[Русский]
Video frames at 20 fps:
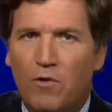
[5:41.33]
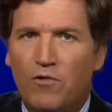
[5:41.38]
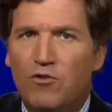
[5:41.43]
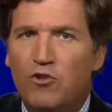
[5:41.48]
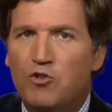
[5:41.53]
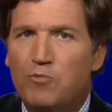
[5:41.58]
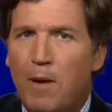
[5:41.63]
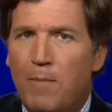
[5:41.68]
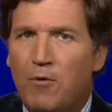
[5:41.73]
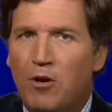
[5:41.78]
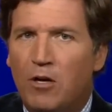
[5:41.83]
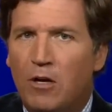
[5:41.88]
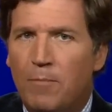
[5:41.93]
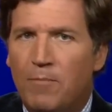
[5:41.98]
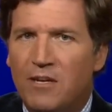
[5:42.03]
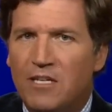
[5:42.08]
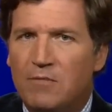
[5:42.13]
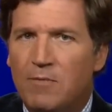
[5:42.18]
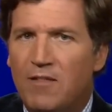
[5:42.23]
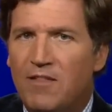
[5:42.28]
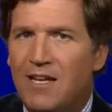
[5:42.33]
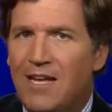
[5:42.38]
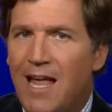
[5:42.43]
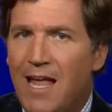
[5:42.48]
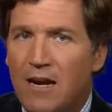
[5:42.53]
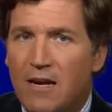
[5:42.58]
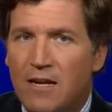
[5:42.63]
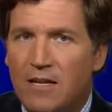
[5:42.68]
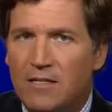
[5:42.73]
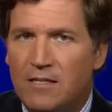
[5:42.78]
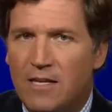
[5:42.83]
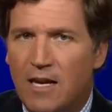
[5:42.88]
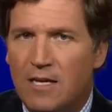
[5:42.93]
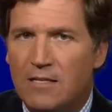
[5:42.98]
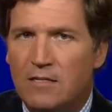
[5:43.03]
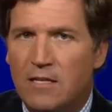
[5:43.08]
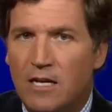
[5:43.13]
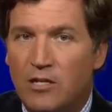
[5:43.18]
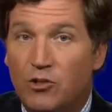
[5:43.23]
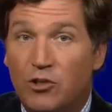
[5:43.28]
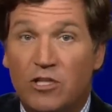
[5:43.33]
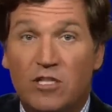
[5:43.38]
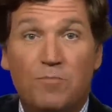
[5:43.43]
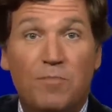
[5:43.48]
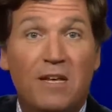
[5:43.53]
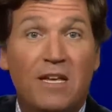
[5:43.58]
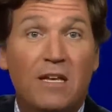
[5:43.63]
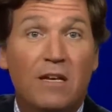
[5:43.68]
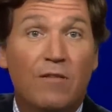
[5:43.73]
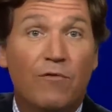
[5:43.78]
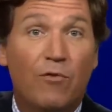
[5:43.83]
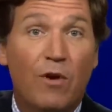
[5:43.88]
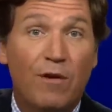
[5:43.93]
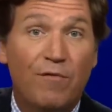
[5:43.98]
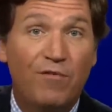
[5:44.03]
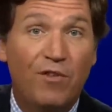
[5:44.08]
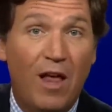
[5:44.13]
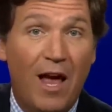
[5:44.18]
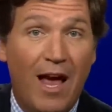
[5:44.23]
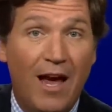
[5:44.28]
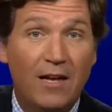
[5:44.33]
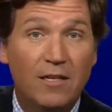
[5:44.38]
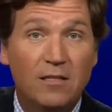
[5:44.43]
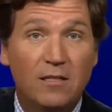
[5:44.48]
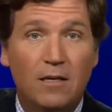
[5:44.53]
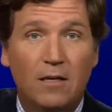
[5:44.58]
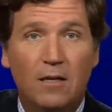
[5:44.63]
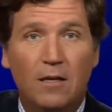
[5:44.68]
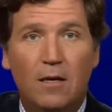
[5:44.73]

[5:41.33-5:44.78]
а также газетные вырезки об убийстве Кеннеди, говоря о красных флагах.